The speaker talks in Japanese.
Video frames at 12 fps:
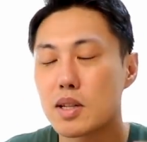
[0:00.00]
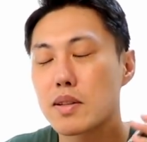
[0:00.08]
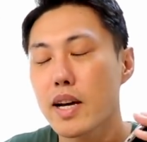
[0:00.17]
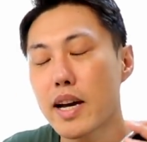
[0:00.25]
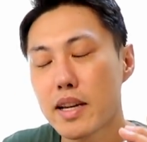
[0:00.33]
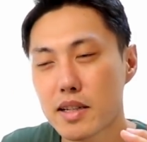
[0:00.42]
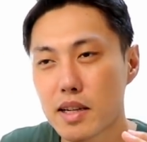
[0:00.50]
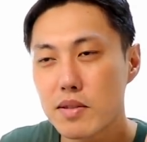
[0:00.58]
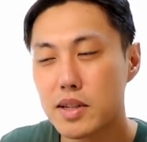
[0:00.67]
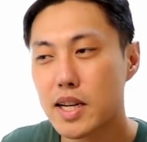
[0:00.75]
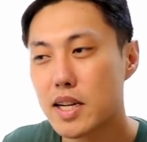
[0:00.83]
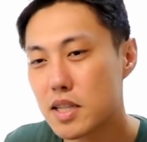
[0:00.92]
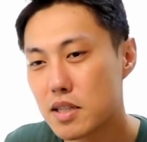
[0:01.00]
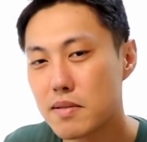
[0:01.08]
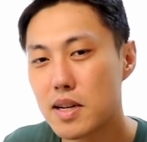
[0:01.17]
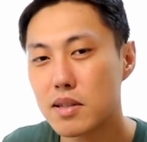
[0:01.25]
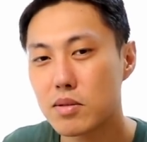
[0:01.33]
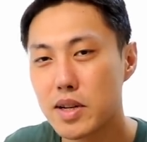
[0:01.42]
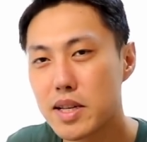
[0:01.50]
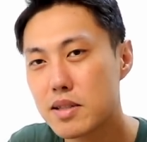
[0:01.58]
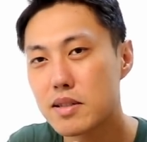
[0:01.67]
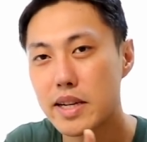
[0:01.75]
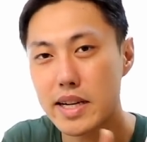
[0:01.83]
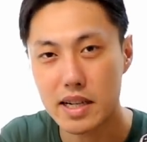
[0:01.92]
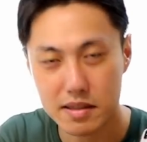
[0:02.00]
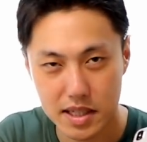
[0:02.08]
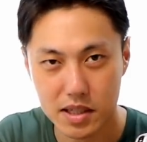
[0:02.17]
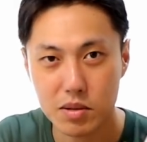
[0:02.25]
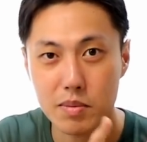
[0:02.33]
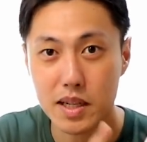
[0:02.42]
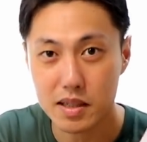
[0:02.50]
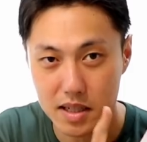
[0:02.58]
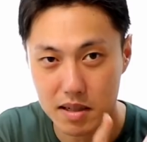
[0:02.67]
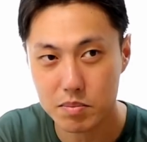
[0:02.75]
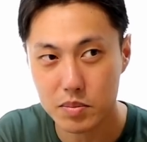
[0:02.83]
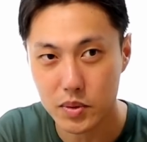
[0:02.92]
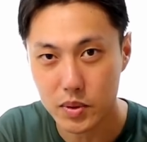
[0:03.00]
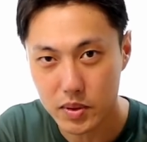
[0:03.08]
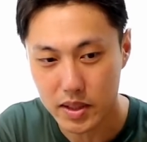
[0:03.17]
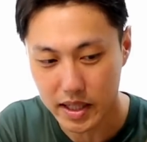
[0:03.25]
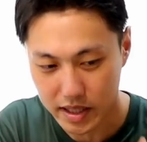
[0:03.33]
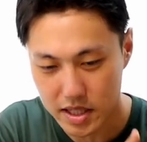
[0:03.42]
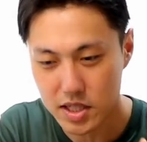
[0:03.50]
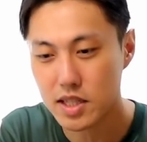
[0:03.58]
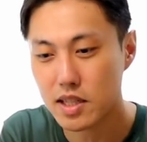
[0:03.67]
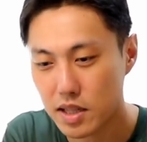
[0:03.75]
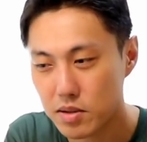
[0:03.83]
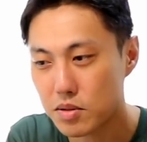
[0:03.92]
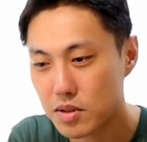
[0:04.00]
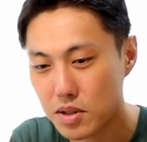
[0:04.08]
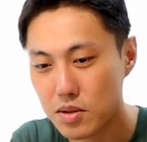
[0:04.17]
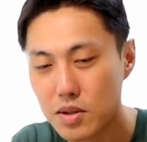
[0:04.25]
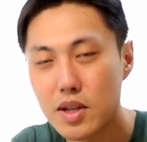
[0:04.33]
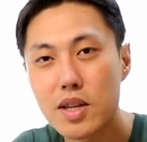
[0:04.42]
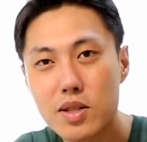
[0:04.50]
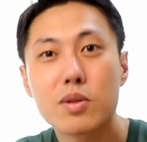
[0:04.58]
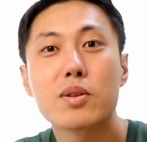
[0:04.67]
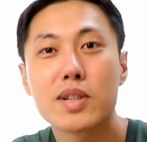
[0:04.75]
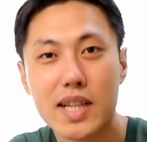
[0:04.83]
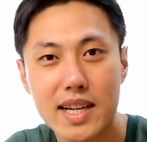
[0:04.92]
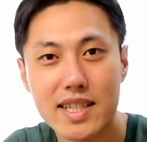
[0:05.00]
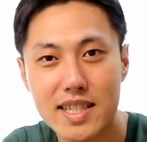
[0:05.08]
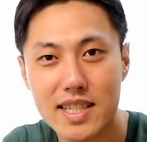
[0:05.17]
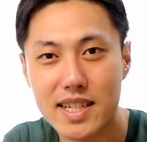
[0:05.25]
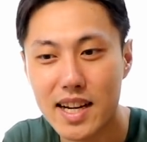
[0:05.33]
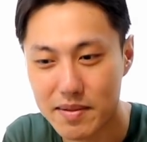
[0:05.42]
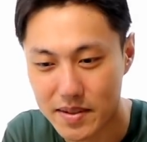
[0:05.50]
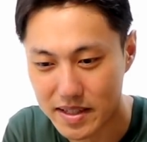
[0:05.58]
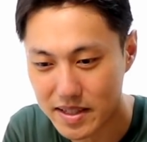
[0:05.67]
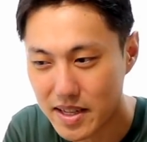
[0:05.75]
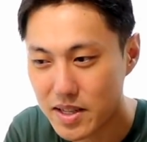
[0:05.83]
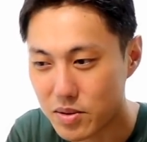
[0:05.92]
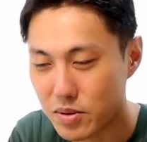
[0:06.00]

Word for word: なので iCloud に関してはとりあえず連絡先のバックアップだけ知ってるっていう、そういう感じになります。